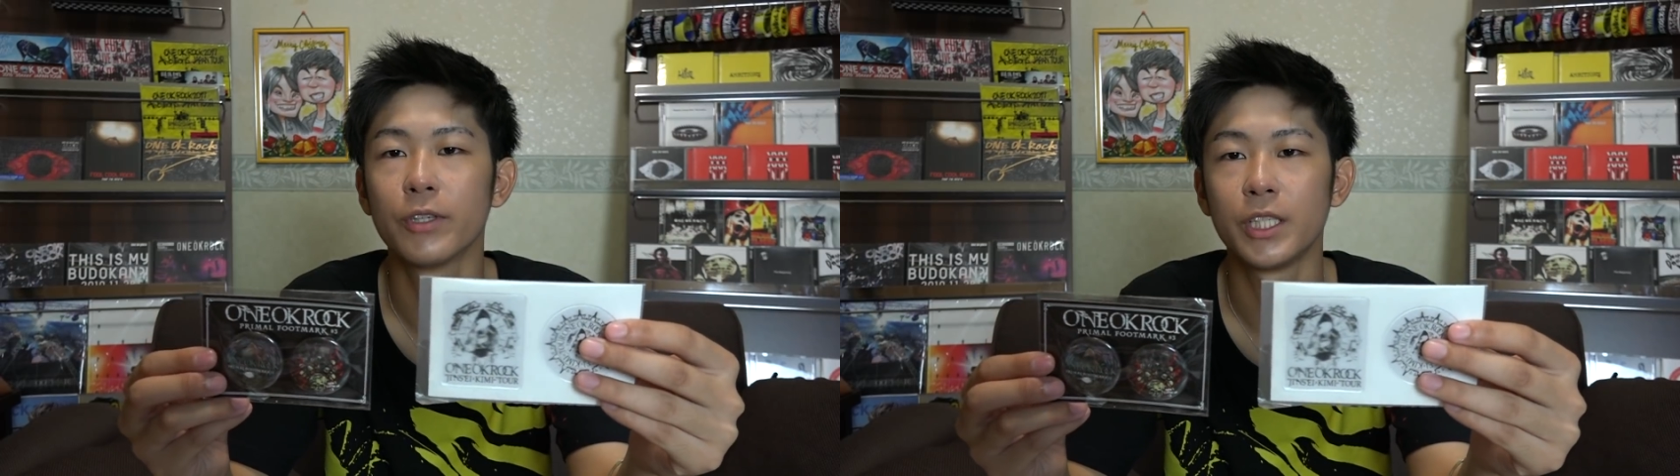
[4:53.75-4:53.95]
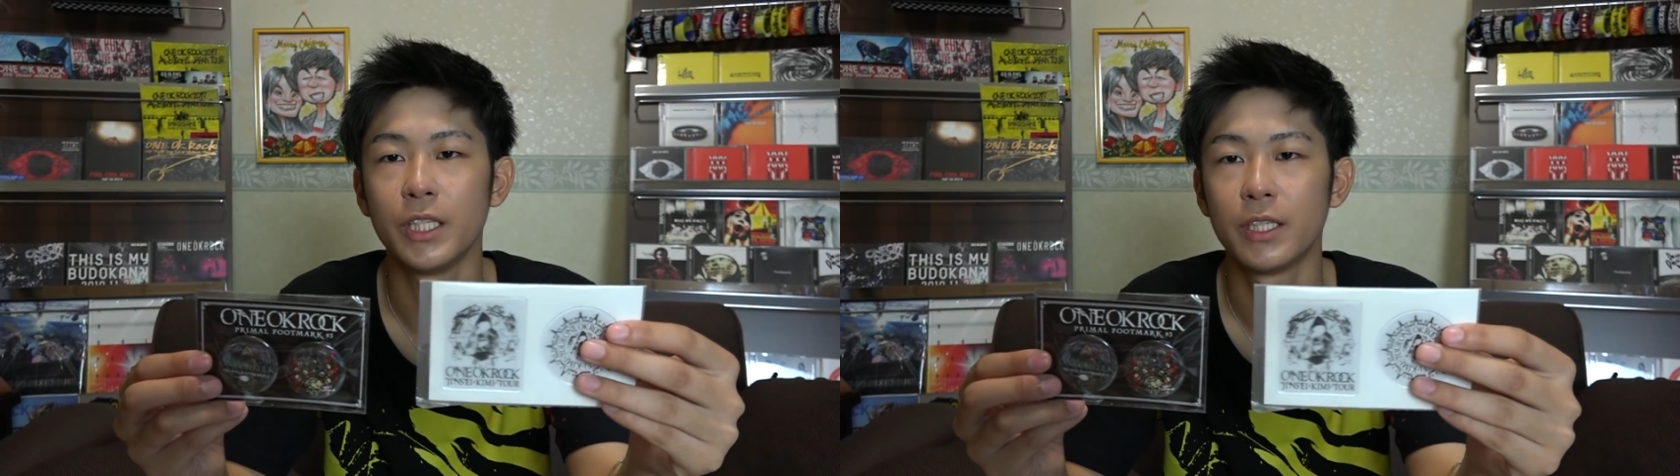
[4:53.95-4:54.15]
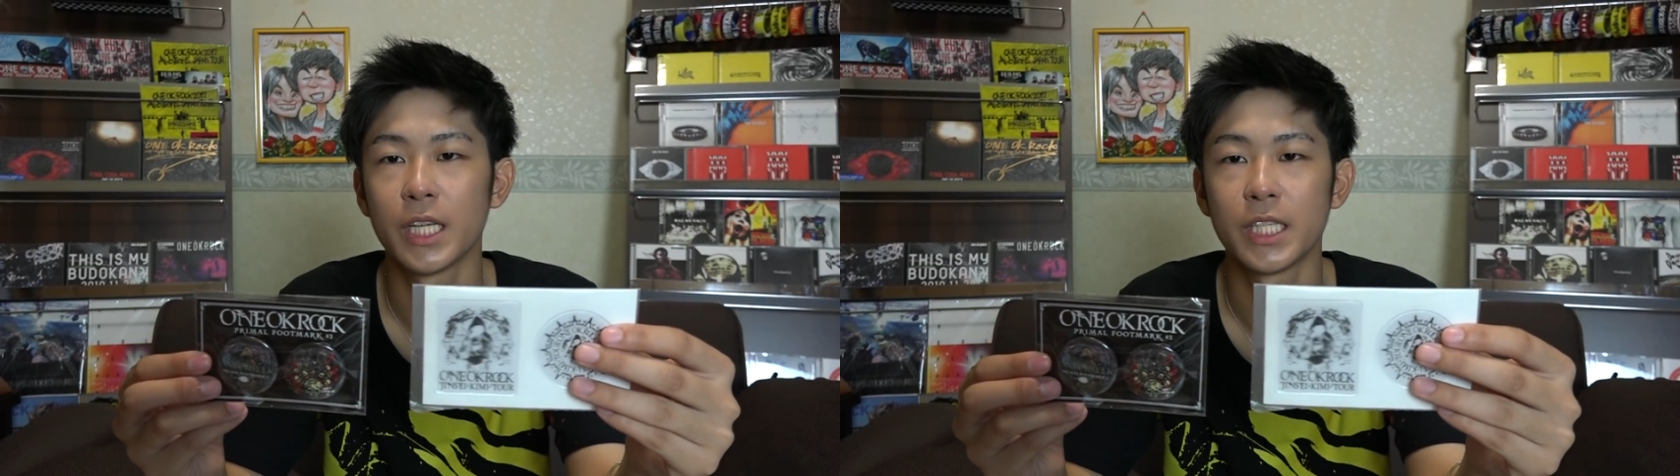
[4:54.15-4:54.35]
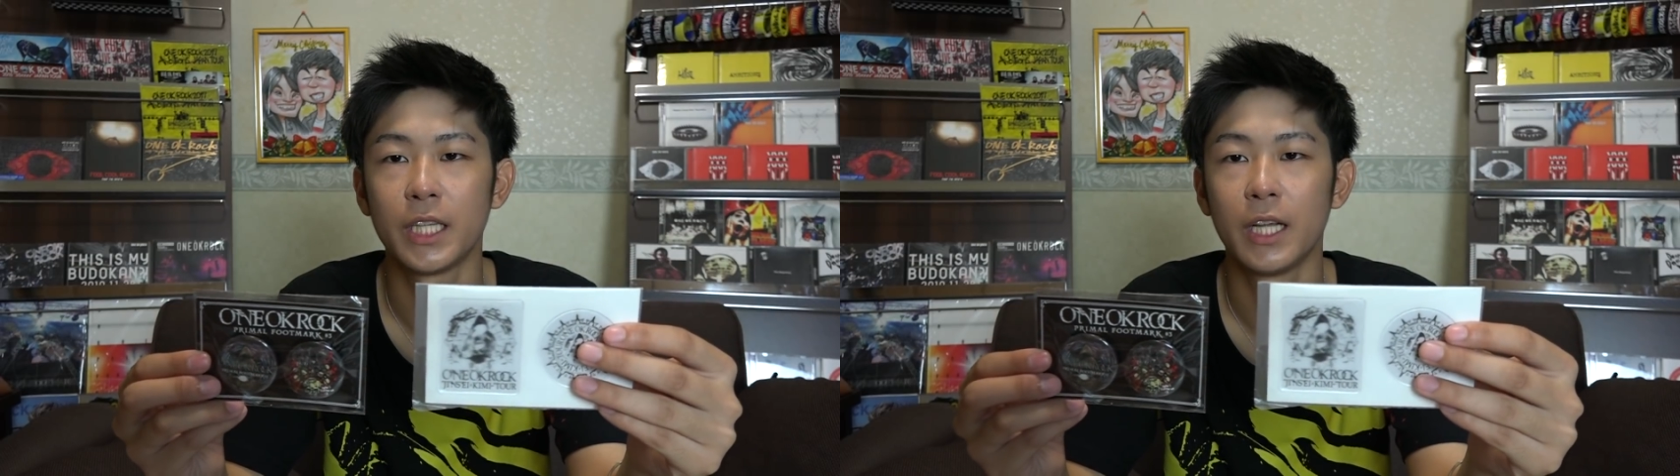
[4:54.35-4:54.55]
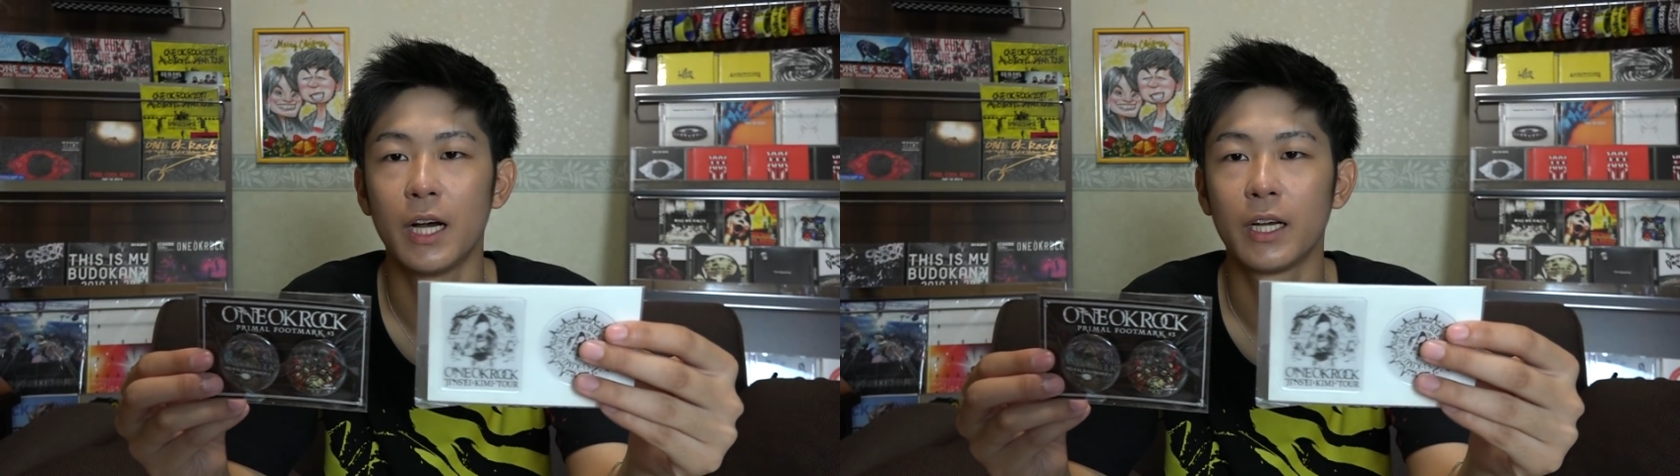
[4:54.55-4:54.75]
越しさせ
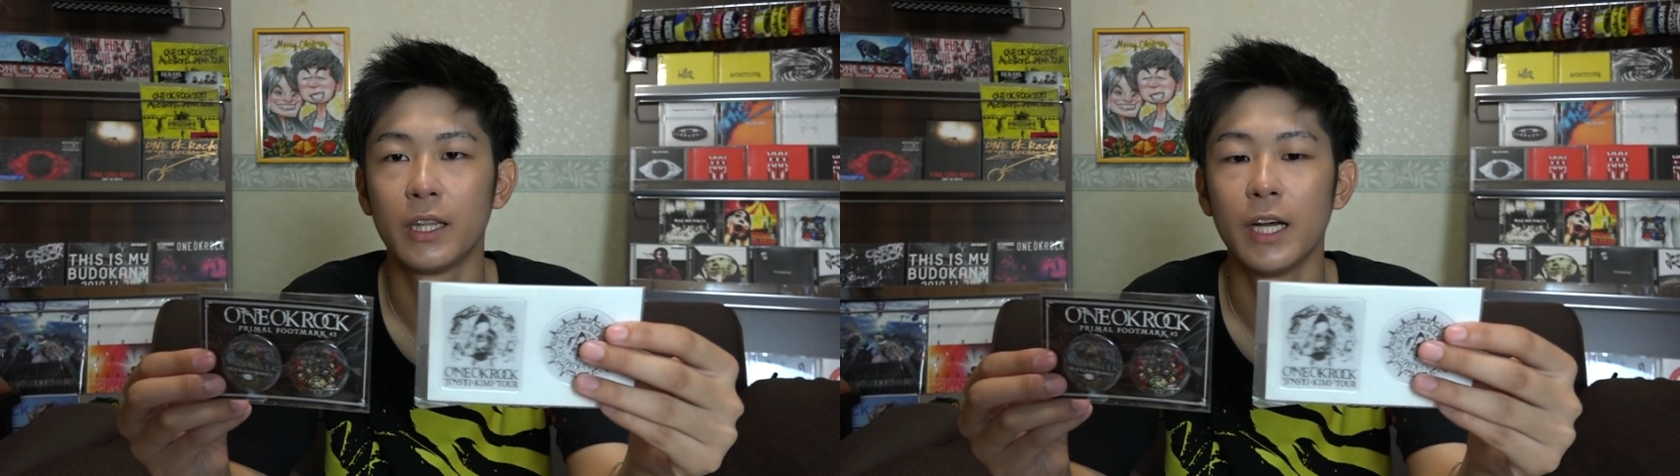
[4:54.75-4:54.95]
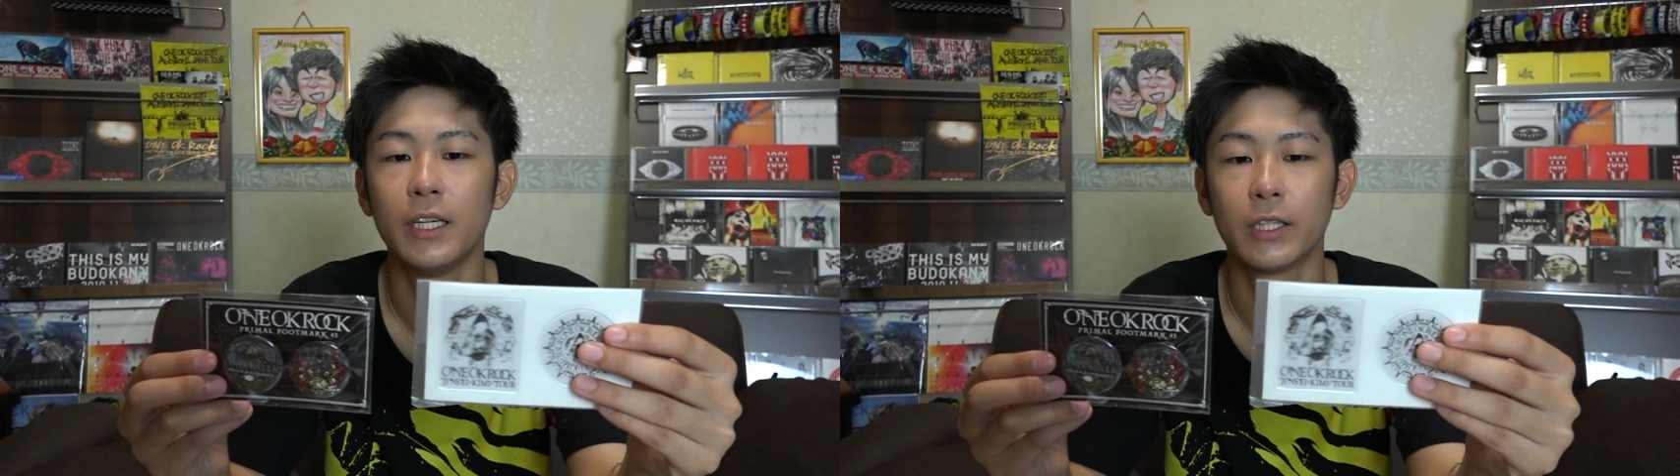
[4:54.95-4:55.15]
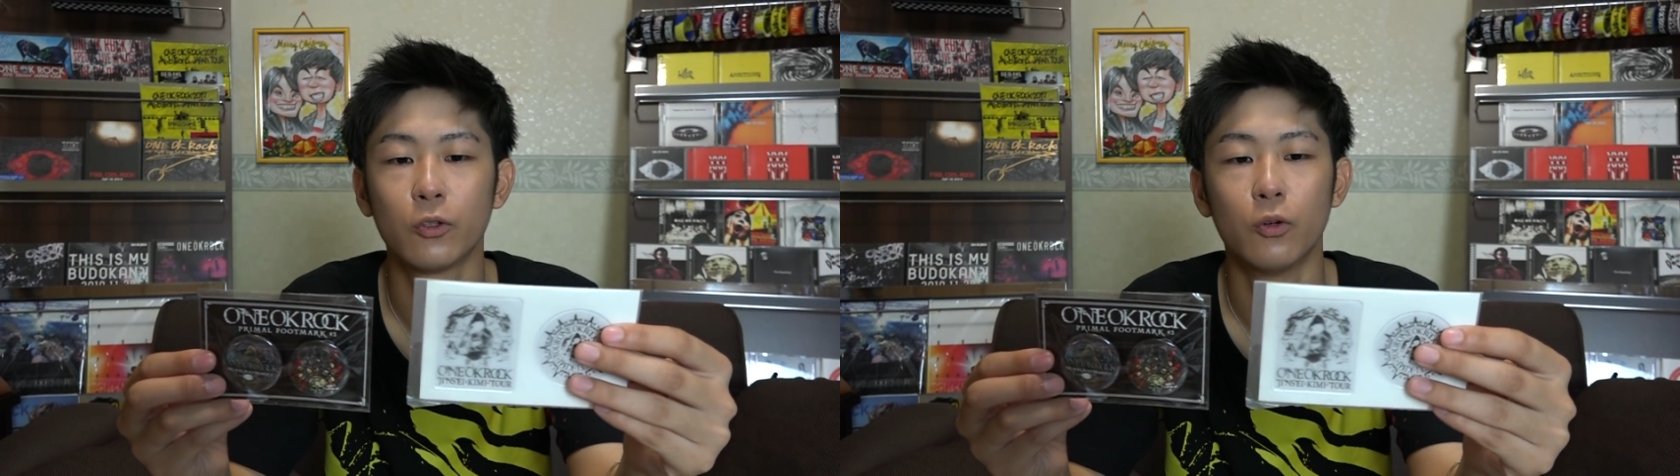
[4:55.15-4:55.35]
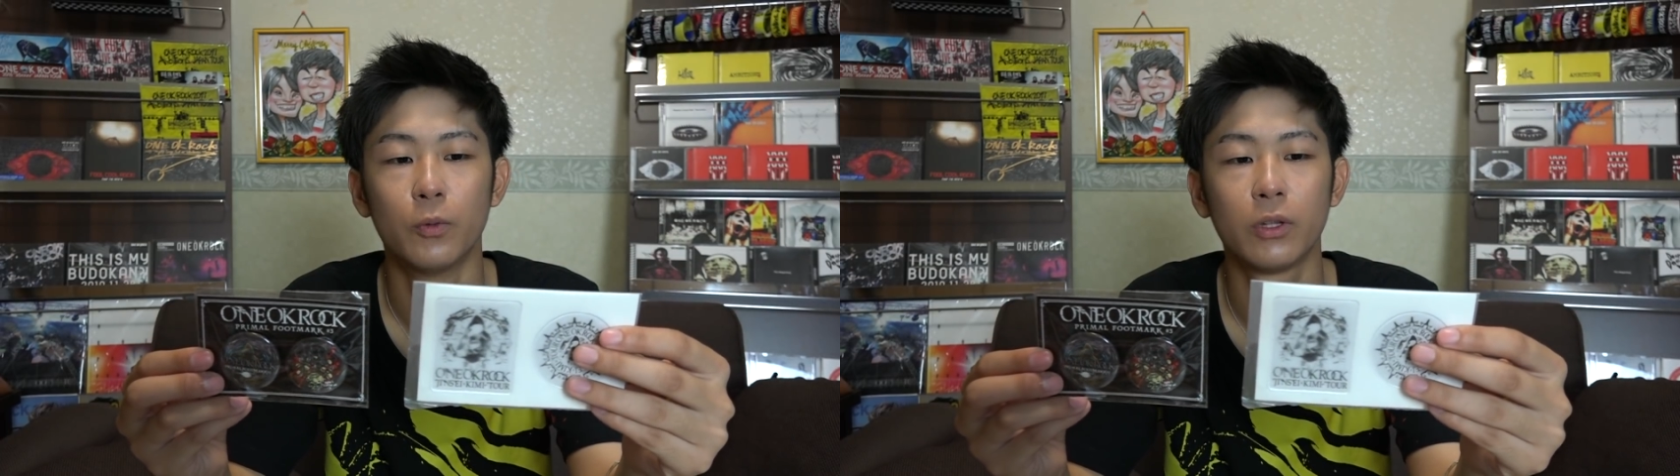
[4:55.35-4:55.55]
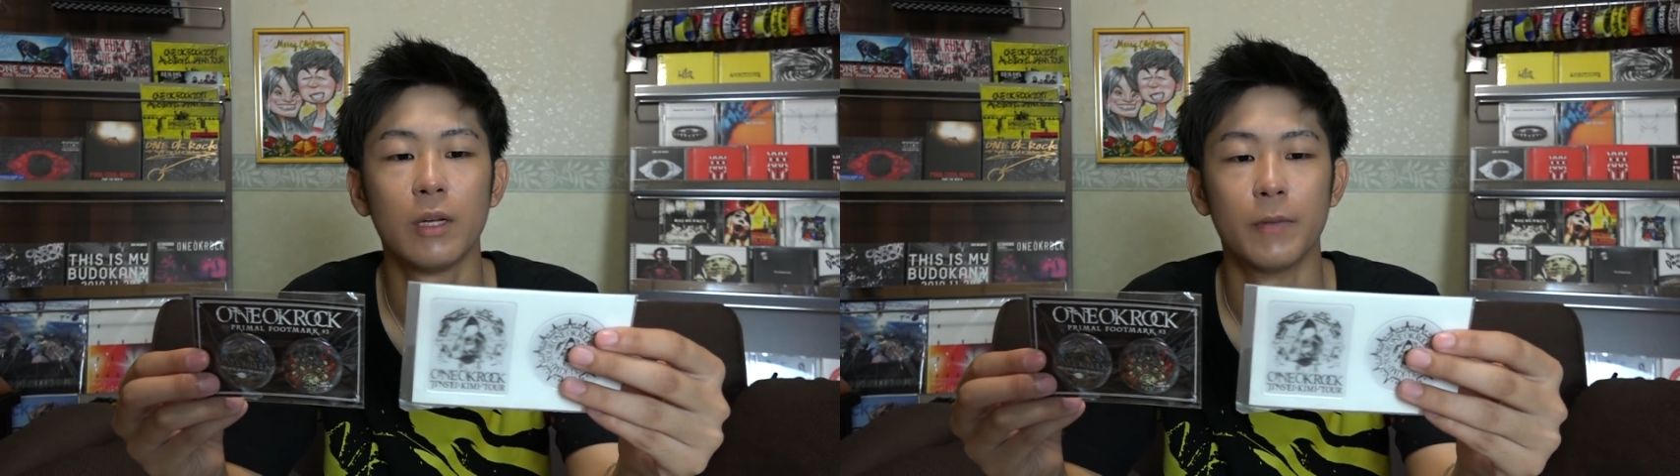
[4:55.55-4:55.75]
てあげたいなと
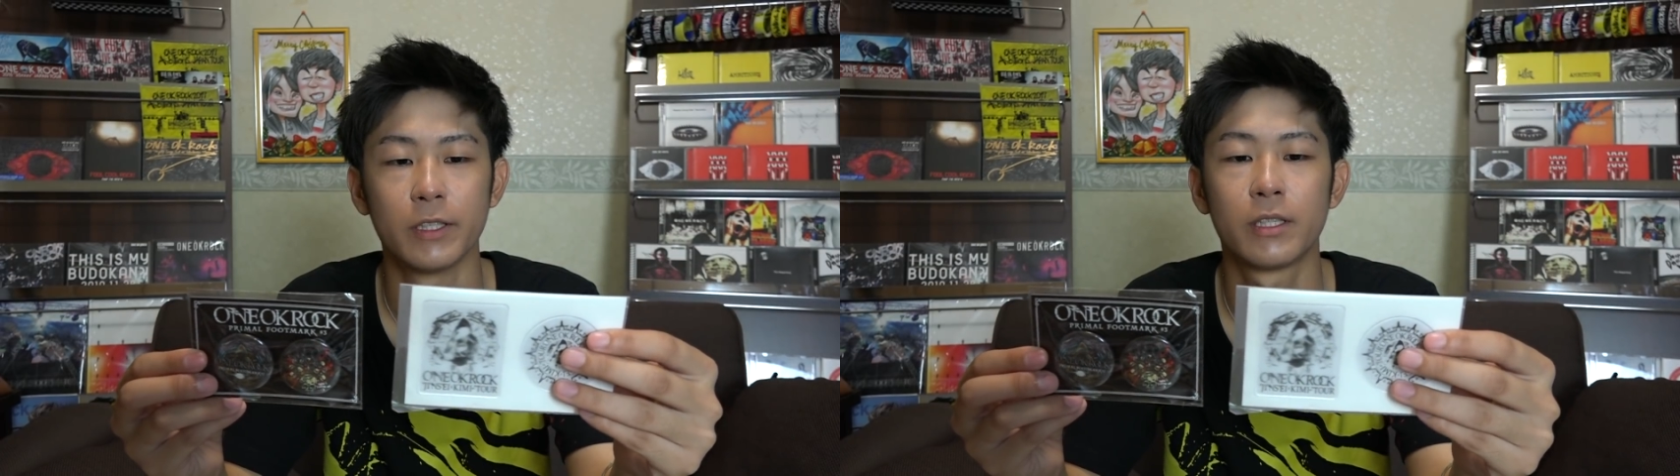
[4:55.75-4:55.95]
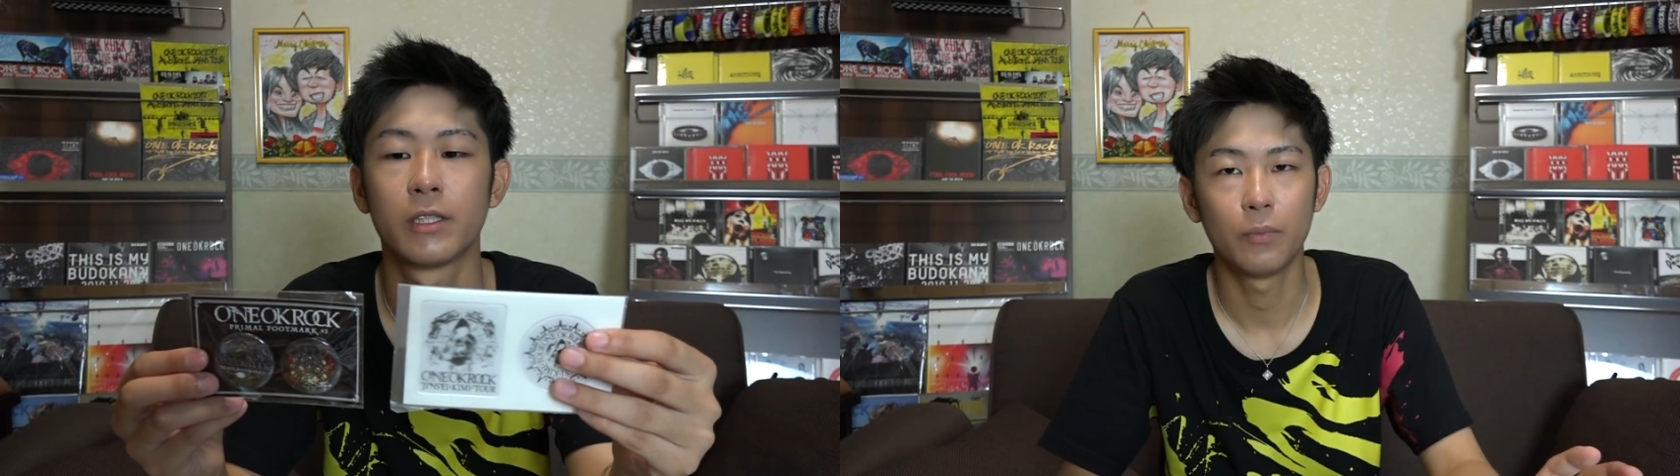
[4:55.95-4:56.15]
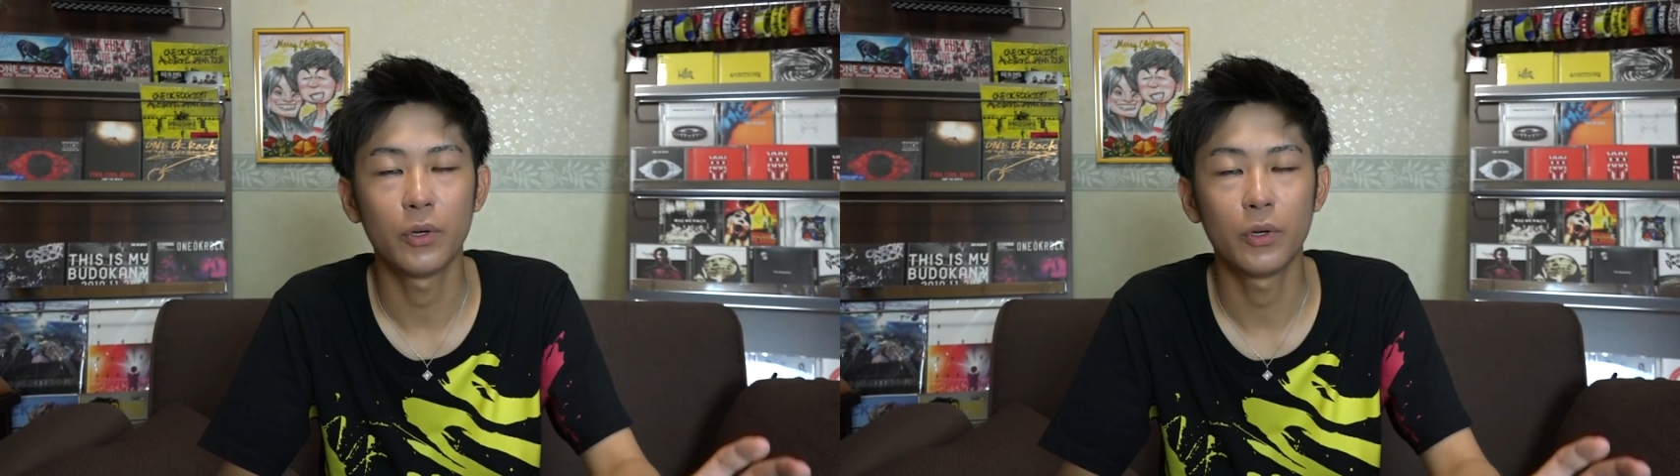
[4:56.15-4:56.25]
思ってます